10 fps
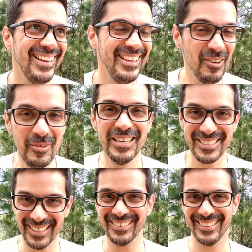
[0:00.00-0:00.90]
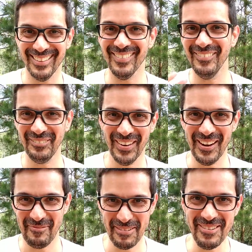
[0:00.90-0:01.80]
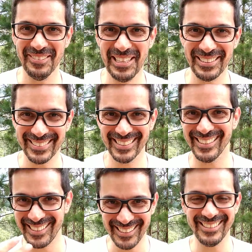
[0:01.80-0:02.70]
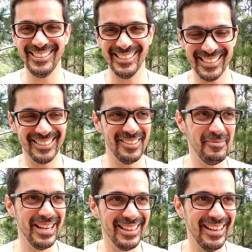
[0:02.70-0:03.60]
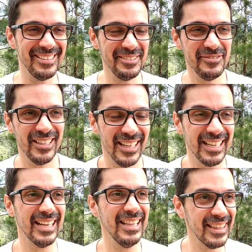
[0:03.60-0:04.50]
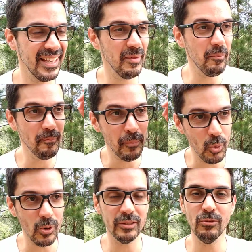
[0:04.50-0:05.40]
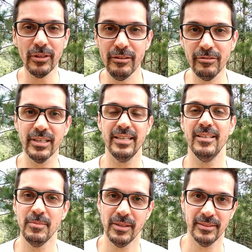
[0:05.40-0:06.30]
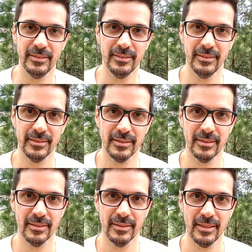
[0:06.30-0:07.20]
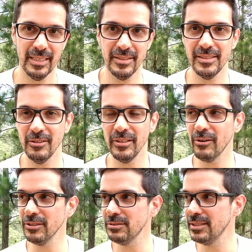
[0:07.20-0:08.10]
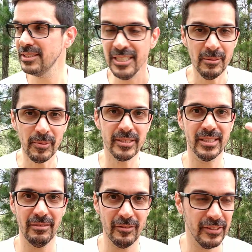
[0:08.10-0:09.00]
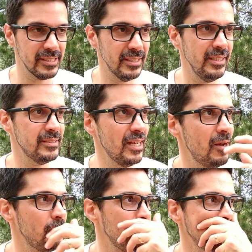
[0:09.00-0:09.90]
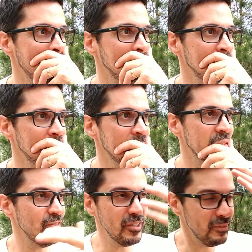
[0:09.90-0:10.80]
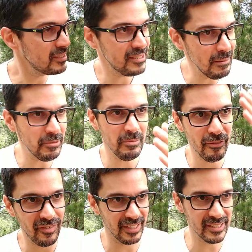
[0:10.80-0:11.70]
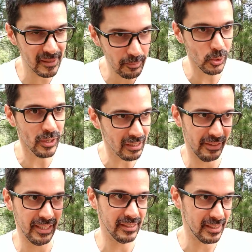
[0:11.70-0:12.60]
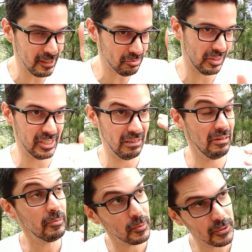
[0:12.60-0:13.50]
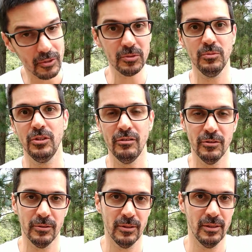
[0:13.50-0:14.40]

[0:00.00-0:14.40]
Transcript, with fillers: E como a gente já estava amigo, né? Já tinha esse, essa liberdade de falar: cadê a porra do livro, caramba? Às vezes tem um negócio simples que você vai fazer, sabe? Talvez não é simples, mas faz essa porra que vai dar, que isso vai te levar para o próximo nível.